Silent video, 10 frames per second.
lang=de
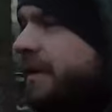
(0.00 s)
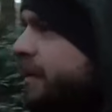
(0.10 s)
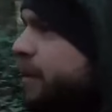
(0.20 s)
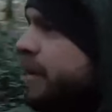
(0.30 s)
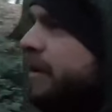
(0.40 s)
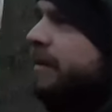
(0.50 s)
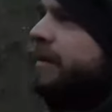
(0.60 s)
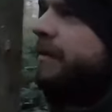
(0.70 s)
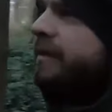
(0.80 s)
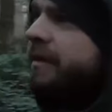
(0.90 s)
zur Ruhe gekommen
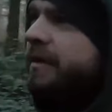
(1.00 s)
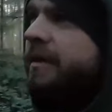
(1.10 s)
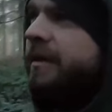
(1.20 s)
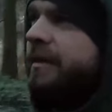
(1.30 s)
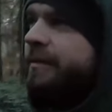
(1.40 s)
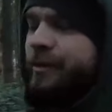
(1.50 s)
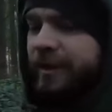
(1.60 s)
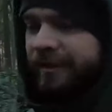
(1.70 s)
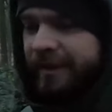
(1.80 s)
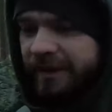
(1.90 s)
irgendwie äh, im
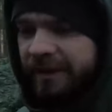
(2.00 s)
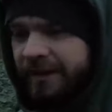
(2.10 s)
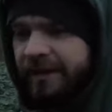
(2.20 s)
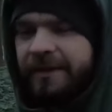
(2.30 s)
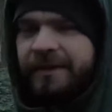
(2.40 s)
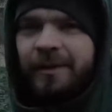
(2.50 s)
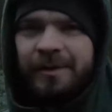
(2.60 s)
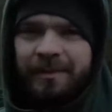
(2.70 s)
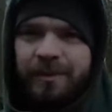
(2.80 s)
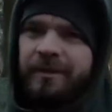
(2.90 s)
Schlafsack. Ich glaube, ich
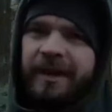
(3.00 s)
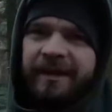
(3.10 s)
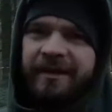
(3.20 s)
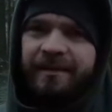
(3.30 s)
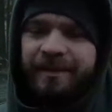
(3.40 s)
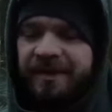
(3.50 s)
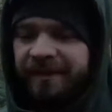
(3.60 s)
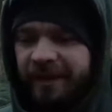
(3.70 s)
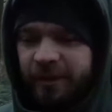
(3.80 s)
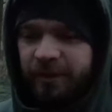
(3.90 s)
habe noch anderthalb bis
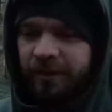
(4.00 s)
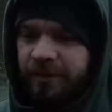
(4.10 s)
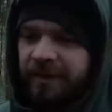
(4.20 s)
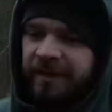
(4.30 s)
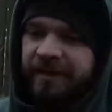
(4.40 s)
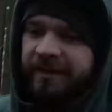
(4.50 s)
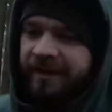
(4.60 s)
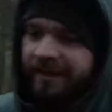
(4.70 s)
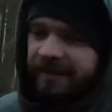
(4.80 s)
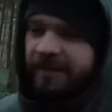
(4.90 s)
zwei Stunden locker da
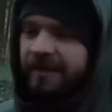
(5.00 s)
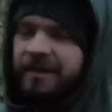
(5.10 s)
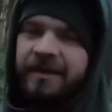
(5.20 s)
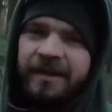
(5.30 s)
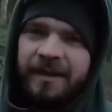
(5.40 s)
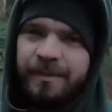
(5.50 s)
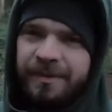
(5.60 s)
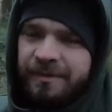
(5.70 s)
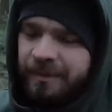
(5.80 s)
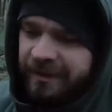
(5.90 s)
gelegen, bis
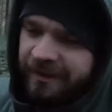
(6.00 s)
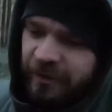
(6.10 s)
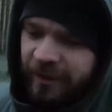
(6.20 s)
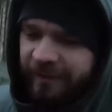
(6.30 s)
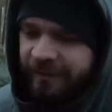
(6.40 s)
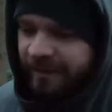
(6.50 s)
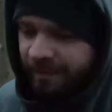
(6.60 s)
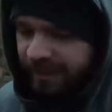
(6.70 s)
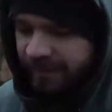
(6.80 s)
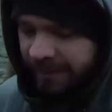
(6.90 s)
ich wirklich geschlafen habe.
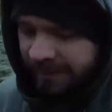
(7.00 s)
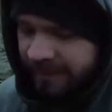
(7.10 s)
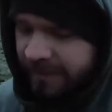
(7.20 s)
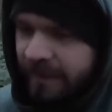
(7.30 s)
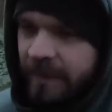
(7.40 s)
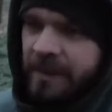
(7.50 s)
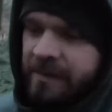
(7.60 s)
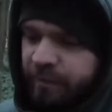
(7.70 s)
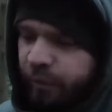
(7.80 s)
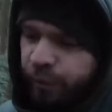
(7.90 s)

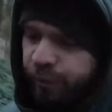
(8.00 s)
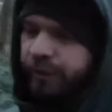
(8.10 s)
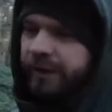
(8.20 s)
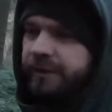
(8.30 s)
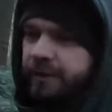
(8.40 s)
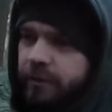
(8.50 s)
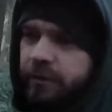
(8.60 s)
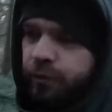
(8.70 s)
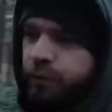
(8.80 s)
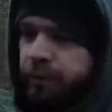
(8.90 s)
Aber ich fühle mich eigentlich
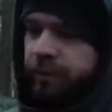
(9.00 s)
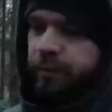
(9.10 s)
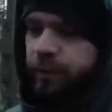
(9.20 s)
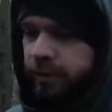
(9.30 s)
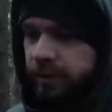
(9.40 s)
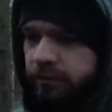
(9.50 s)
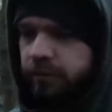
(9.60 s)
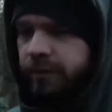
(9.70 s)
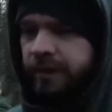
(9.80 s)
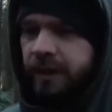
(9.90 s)
erholt, fühle mich nicht müde.
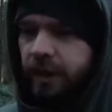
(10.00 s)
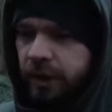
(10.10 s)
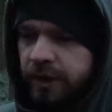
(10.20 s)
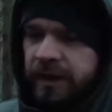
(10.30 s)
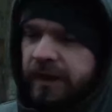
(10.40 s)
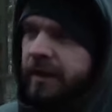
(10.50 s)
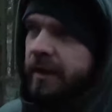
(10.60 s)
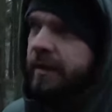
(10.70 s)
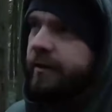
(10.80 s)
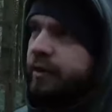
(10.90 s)

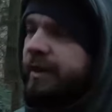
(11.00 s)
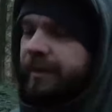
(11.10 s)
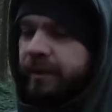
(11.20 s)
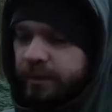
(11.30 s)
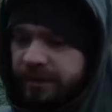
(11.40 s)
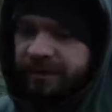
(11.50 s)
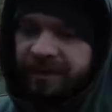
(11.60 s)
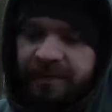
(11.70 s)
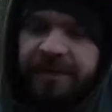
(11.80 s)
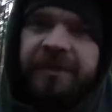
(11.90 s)
Jetzt von Temperaturen ist
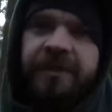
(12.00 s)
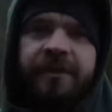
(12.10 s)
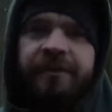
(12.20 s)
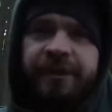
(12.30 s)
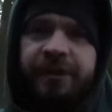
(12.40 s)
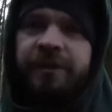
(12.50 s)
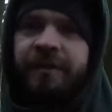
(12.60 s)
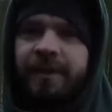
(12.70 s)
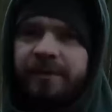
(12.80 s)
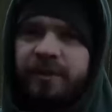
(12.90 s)
halt ein bisschen frisch,
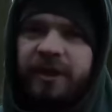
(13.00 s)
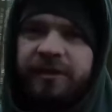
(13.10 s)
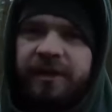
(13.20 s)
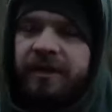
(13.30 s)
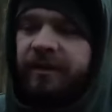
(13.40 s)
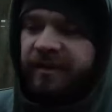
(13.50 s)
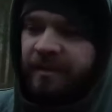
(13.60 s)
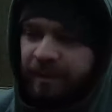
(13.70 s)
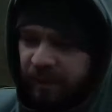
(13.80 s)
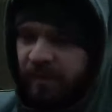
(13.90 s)
wenn man aus dem Schlafsack raus ist.
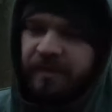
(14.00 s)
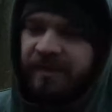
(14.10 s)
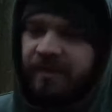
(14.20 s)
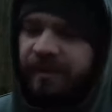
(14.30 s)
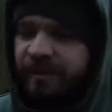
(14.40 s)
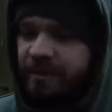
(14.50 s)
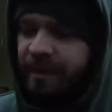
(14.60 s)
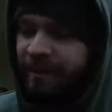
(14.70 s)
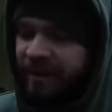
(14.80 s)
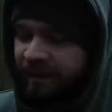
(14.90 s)
Man braucht ein bisschen, bis man
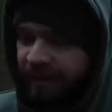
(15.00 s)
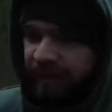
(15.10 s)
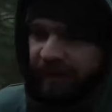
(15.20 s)
Power hat, bis